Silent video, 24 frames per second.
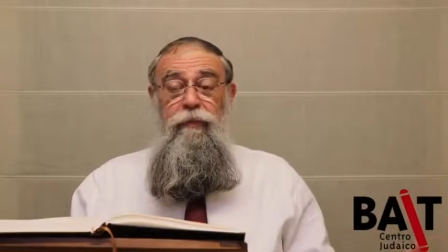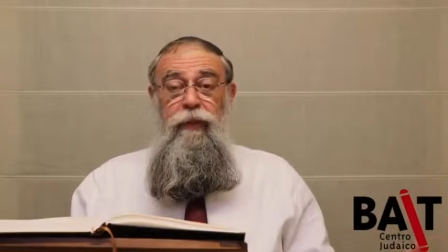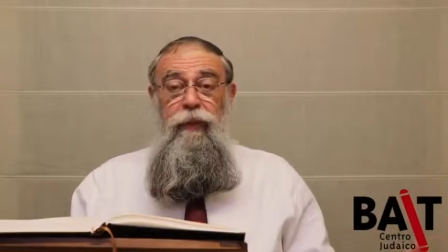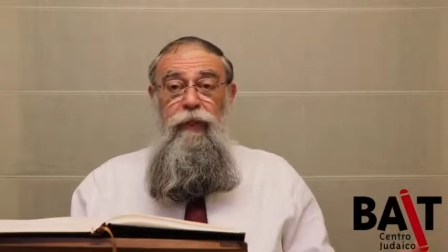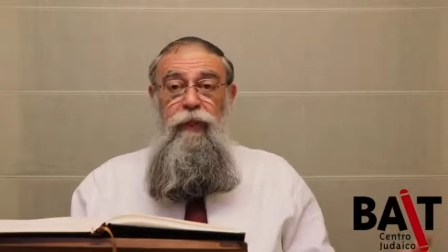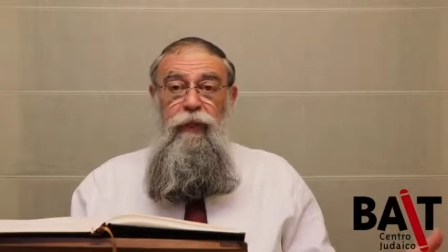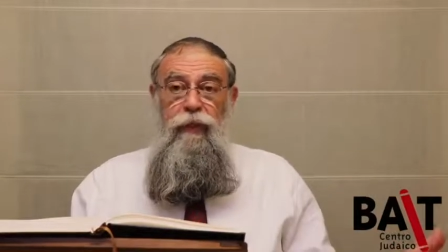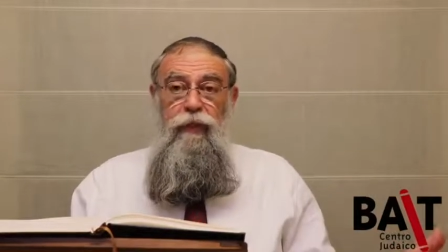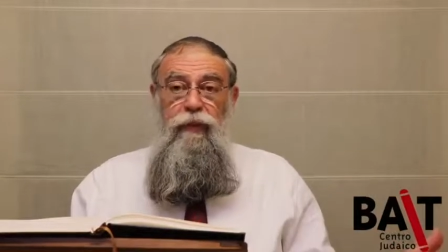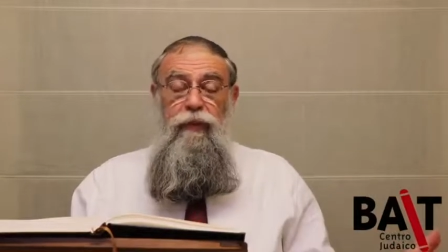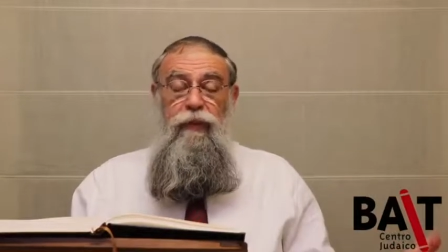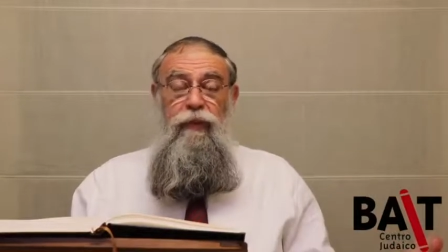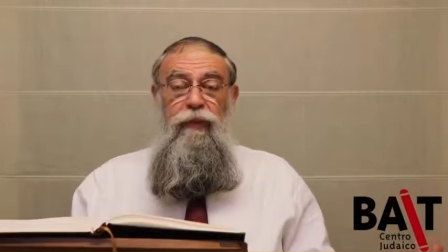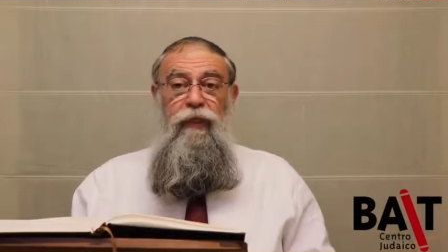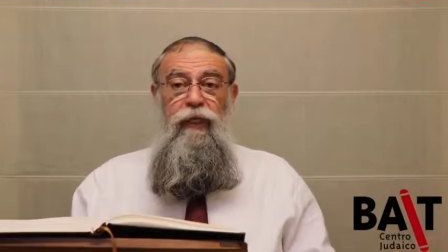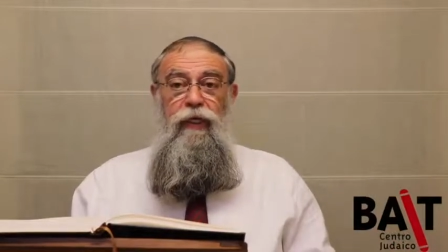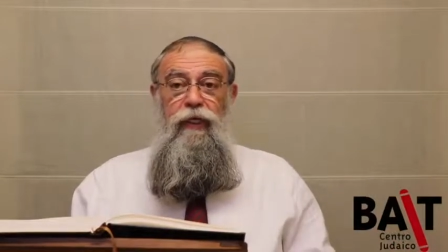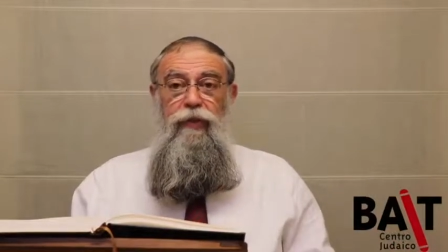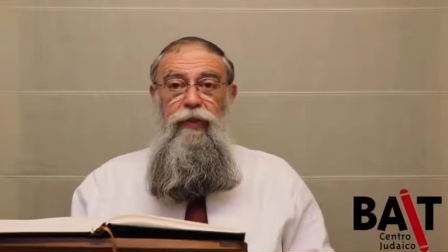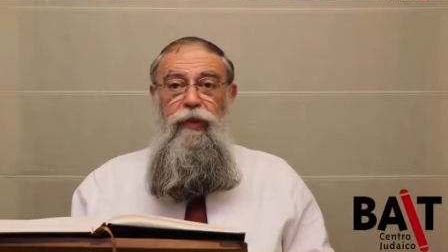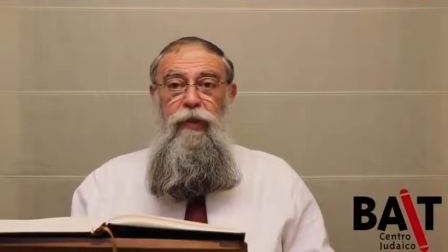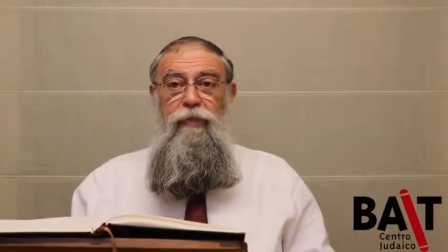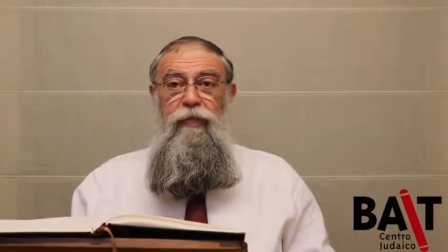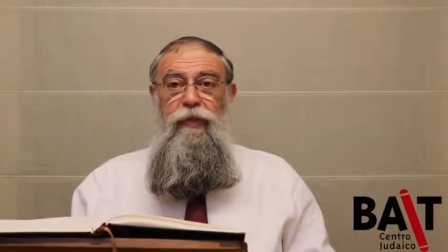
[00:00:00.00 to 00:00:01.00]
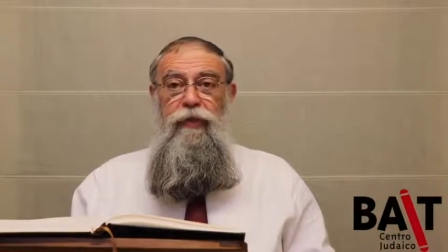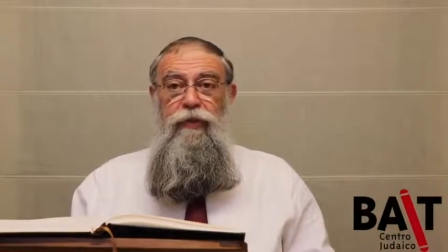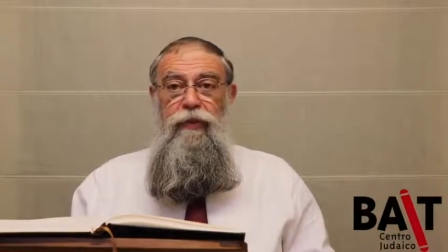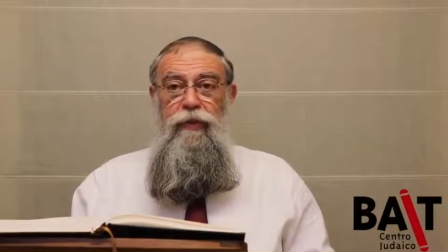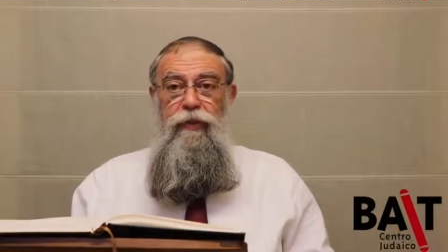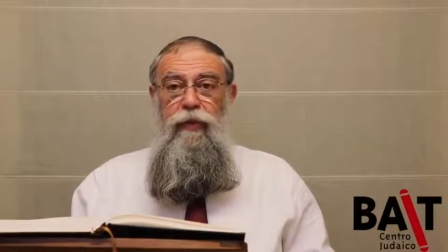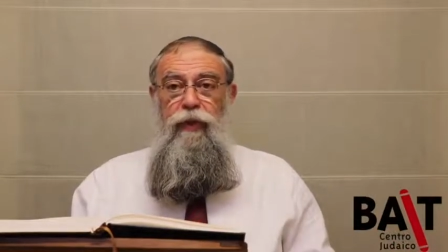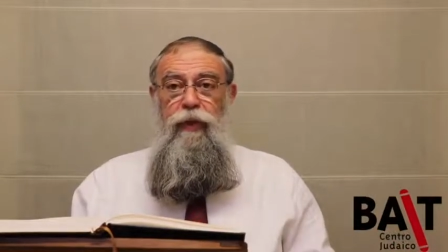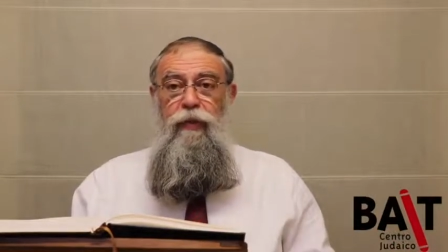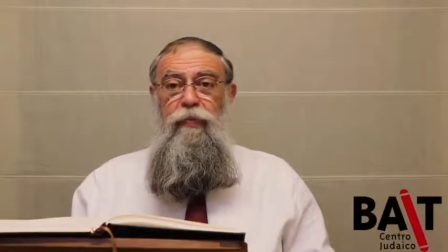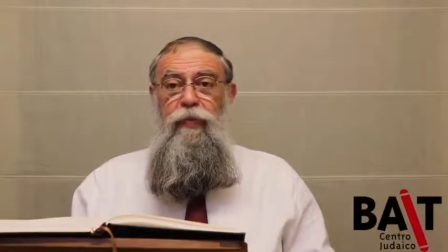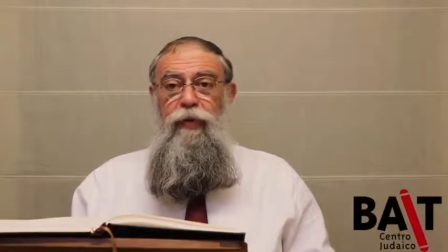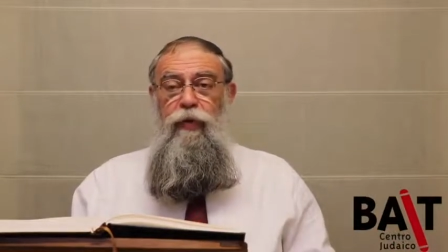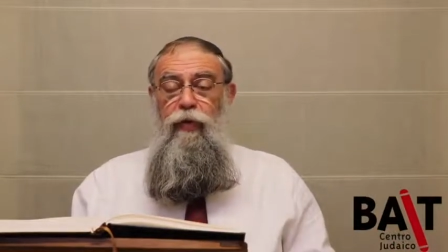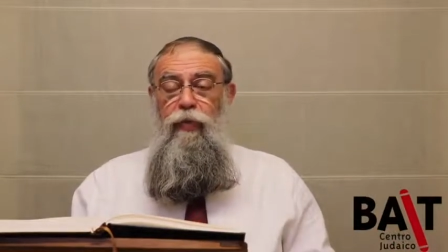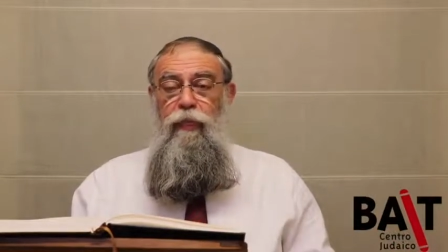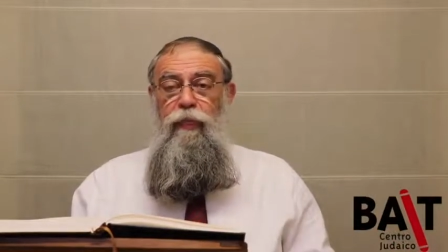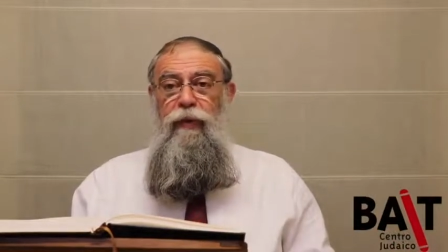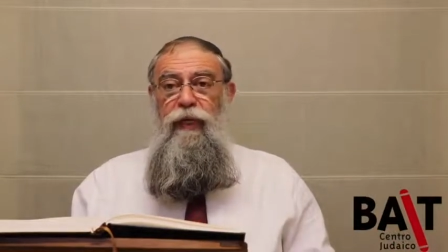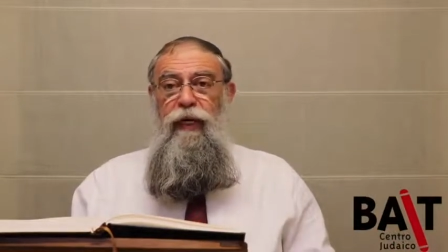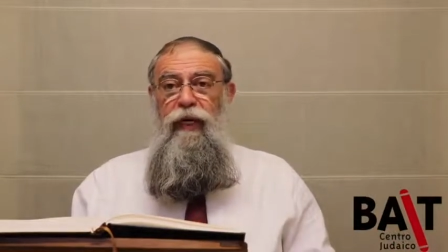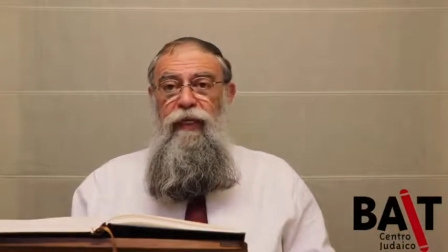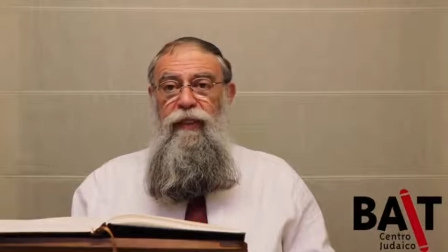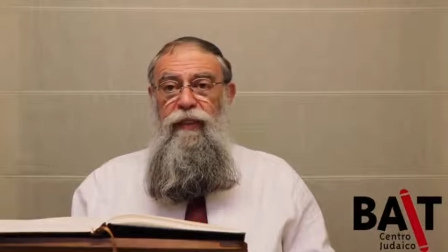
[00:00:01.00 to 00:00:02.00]
E isso deixa a pessoa
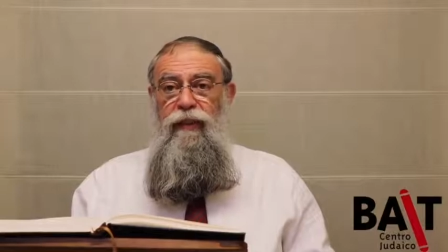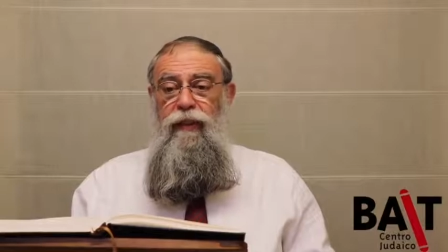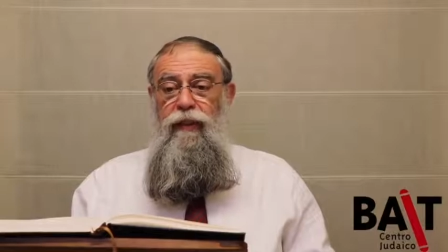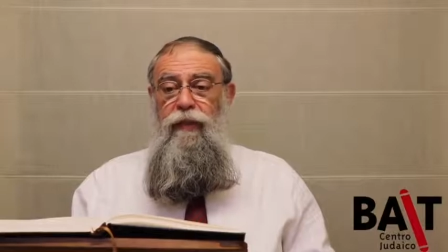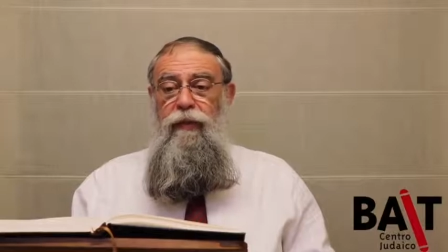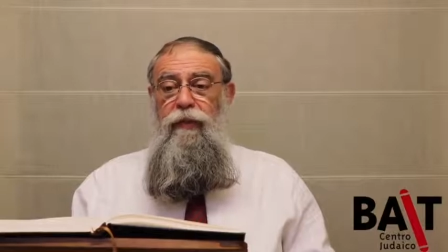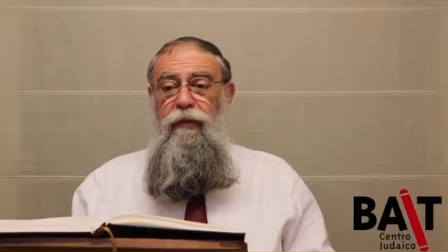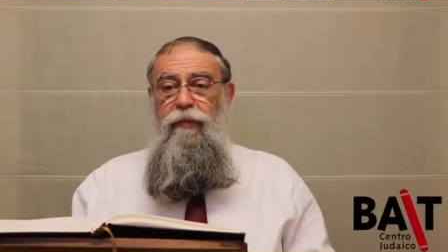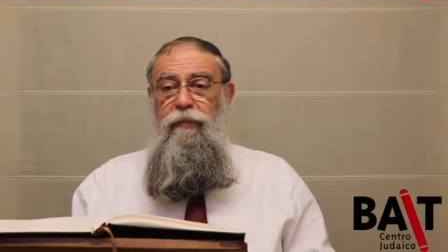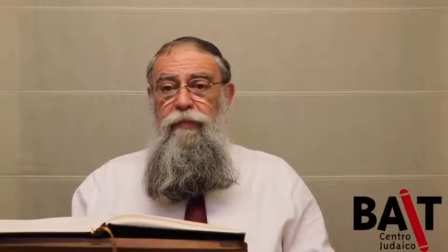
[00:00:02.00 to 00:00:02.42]
preocupada